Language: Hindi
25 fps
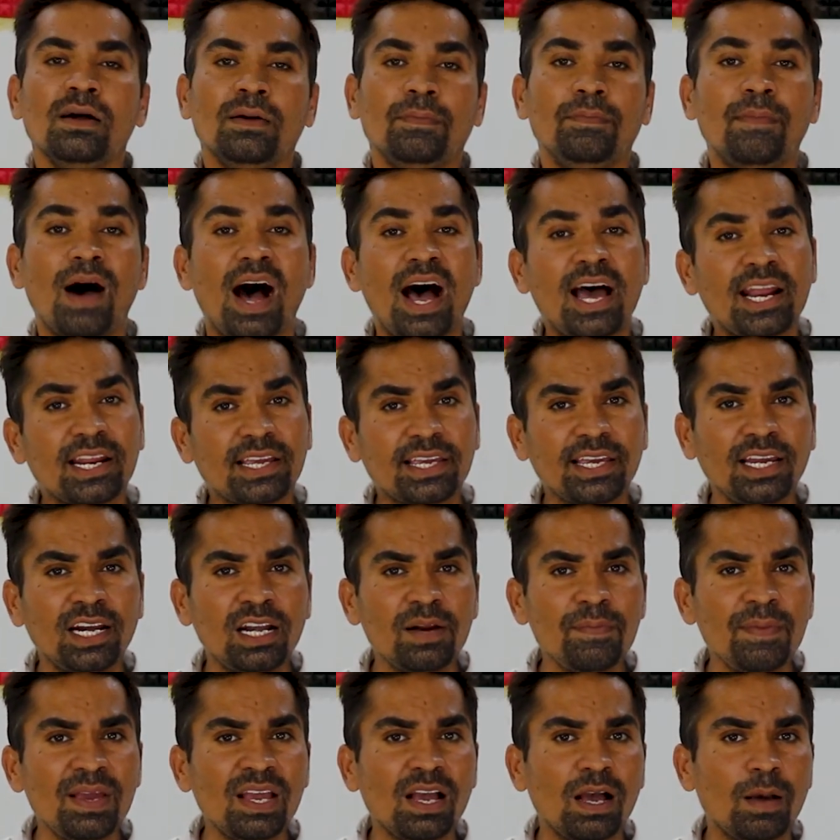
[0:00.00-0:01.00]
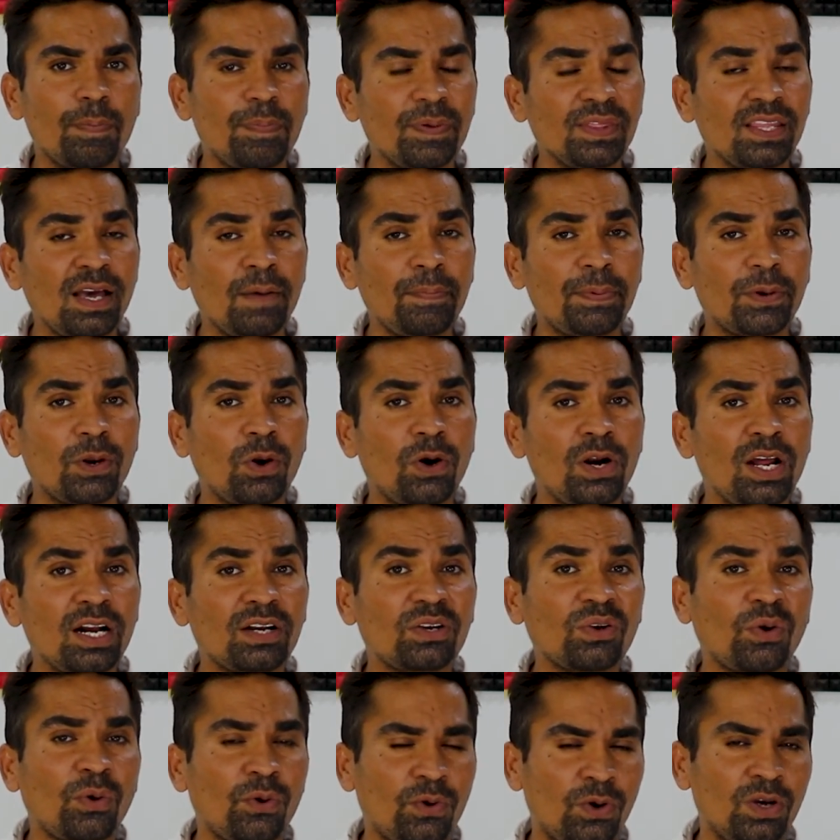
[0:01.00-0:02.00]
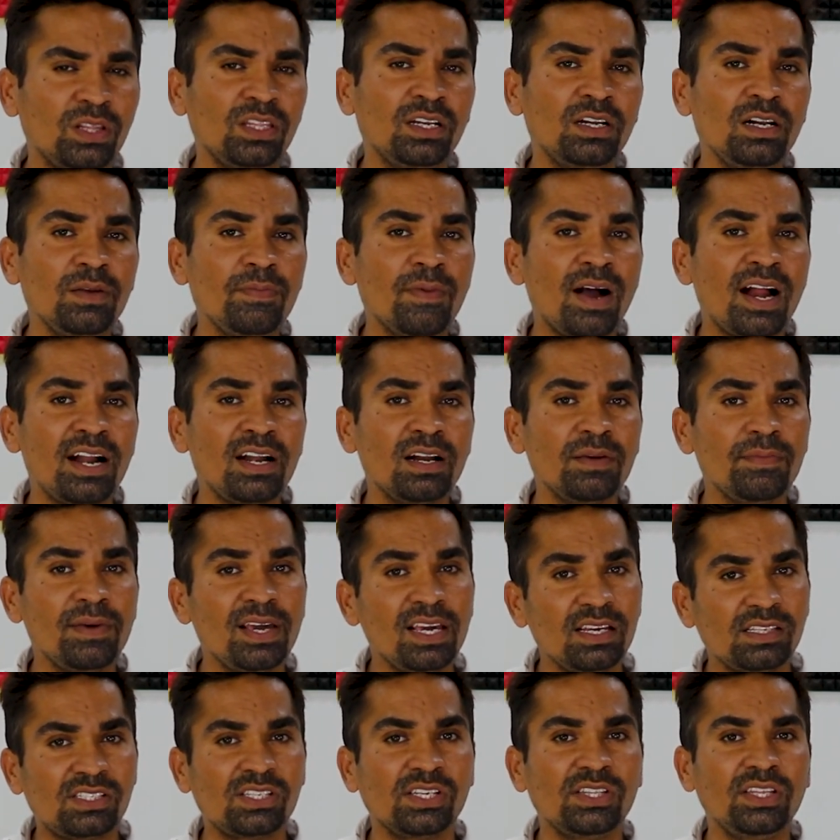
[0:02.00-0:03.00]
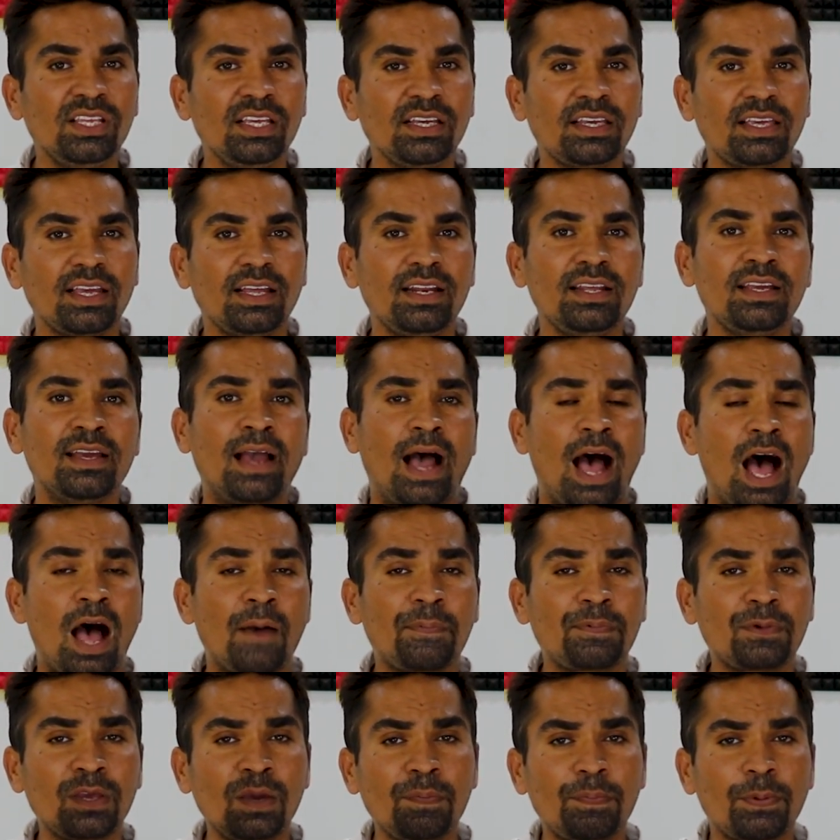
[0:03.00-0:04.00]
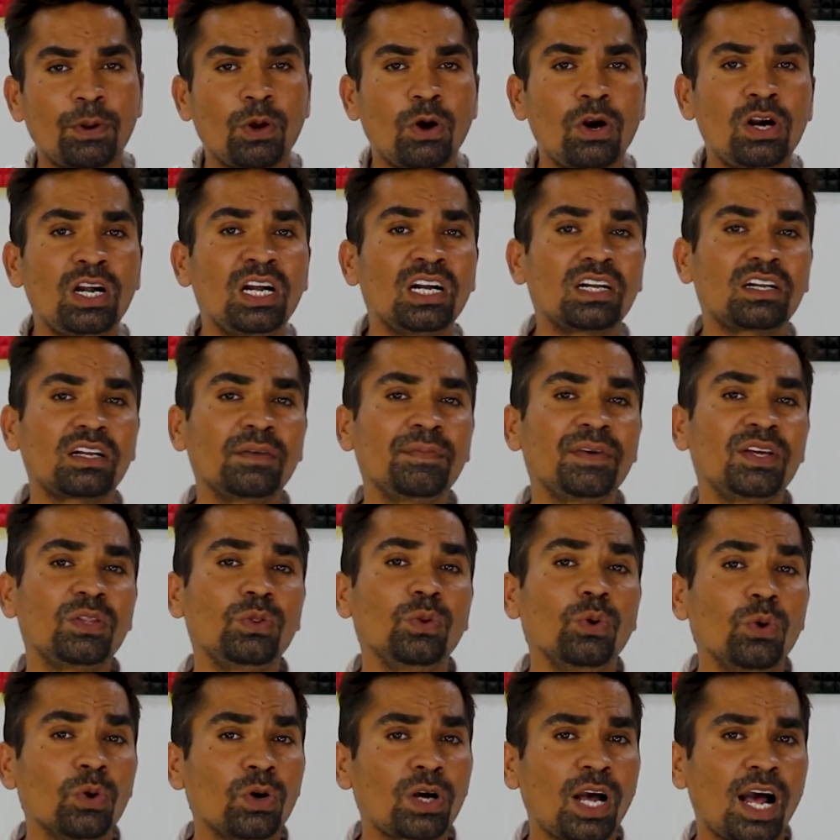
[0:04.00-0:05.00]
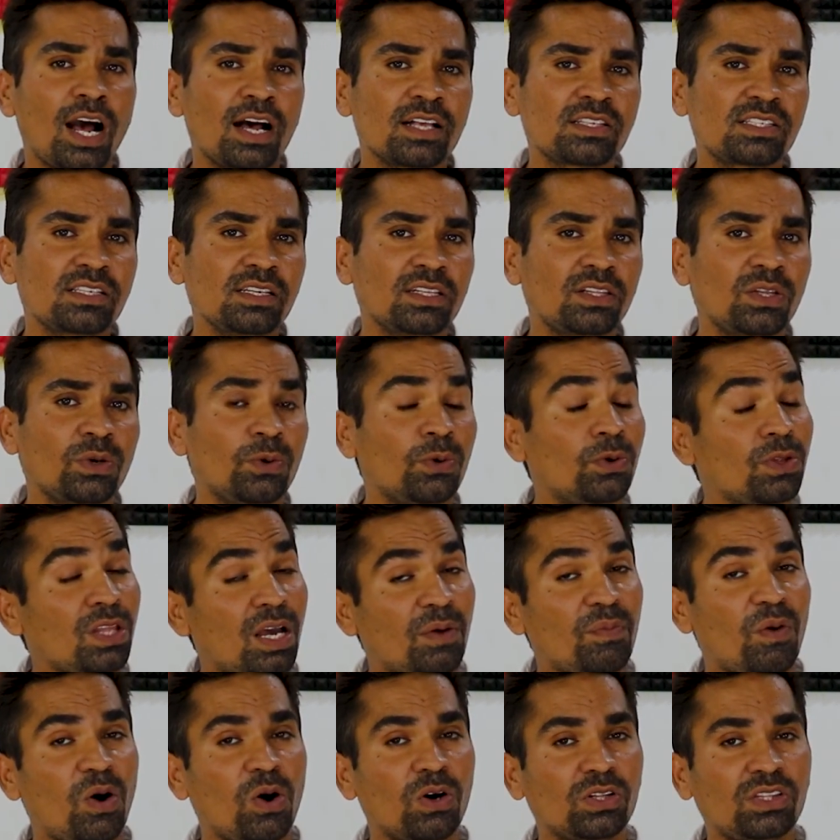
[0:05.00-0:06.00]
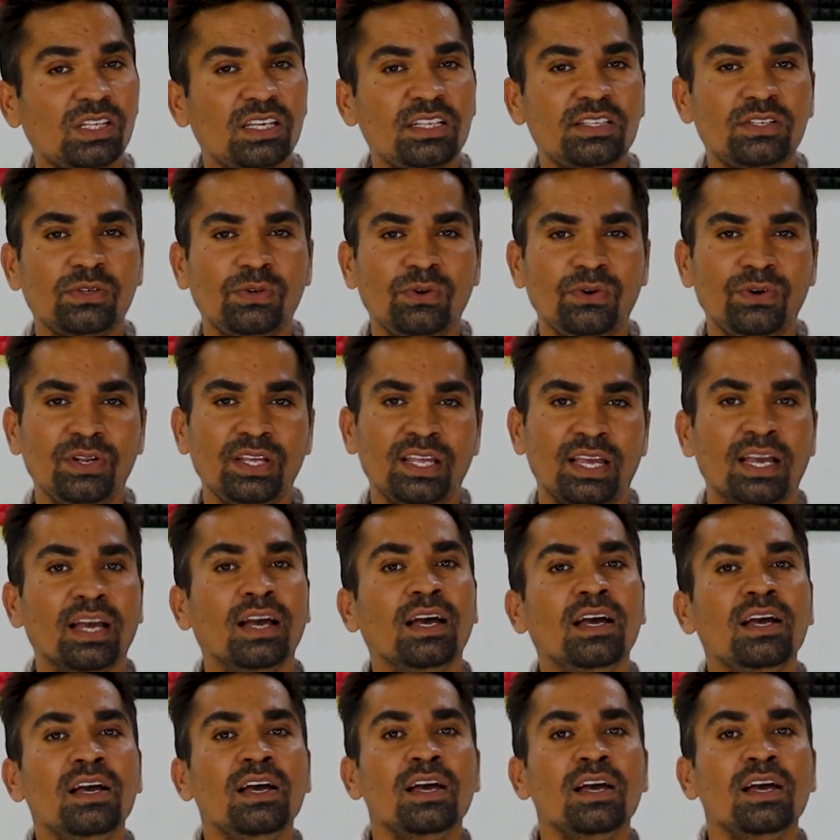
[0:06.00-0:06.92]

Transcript: मार्केट में अपना प्रोडक्ट ऑन डिमांड बेचने के लिए आपके प्रोडक्ट में दो खासियतें होना बहुत ही जरूरी है